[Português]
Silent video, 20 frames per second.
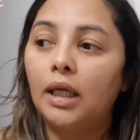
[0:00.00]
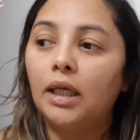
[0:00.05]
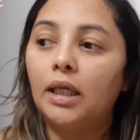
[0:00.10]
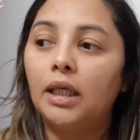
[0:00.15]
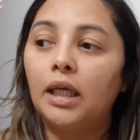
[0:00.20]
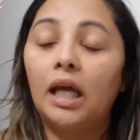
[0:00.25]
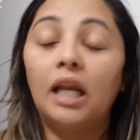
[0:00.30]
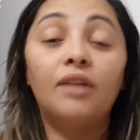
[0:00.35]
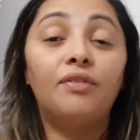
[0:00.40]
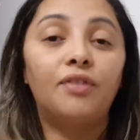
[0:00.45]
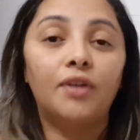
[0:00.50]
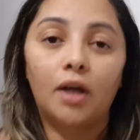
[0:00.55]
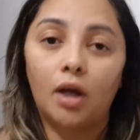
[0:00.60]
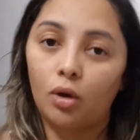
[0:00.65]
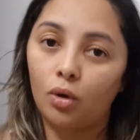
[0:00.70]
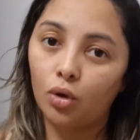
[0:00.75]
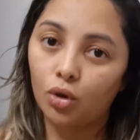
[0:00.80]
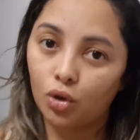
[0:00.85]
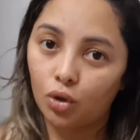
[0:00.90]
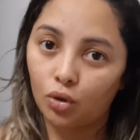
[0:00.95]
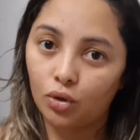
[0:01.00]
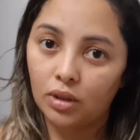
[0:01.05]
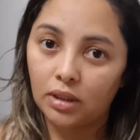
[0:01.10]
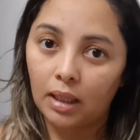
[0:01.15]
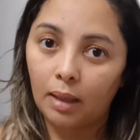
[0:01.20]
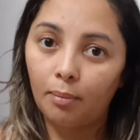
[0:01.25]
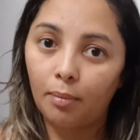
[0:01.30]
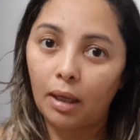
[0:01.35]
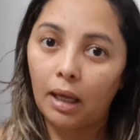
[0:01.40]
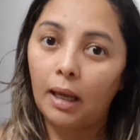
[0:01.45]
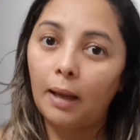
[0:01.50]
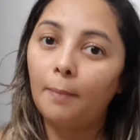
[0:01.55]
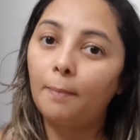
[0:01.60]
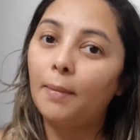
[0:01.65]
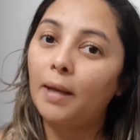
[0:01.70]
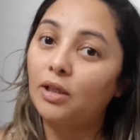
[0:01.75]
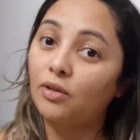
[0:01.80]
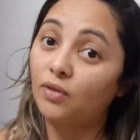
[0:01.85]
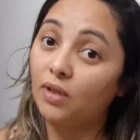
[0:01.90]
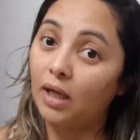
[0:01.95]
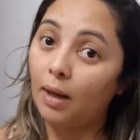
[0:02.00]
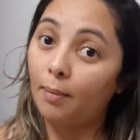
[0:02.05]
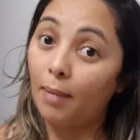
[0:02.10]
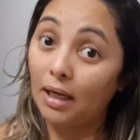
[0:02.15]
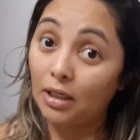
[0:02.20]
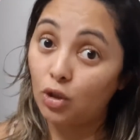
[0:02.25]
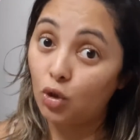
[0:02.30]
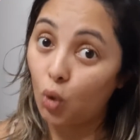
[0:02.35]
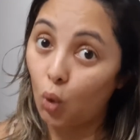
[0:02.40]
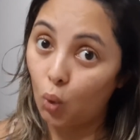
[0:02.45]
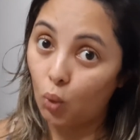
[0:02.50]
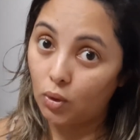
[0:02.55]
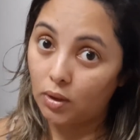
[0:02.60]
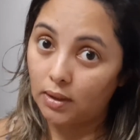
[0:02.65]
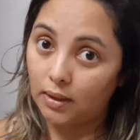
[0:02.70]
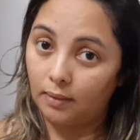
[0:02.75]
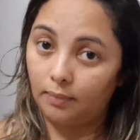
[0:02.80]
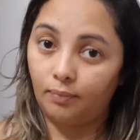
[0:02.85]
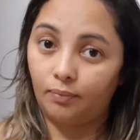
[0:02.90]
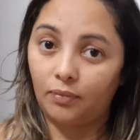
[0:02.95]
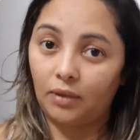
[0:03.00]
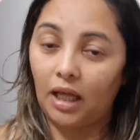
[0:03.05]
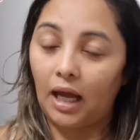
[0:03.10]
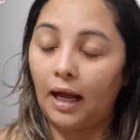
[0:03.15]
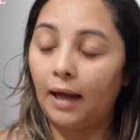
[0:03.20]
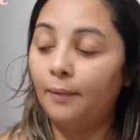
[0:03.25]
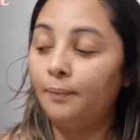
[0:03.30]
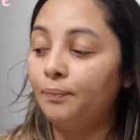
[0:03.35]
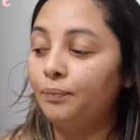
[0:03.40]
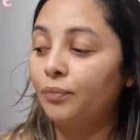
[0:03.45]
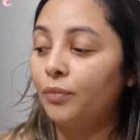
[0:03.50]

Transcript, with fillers: E ele fica gostoso também, mas fica mais doce tá?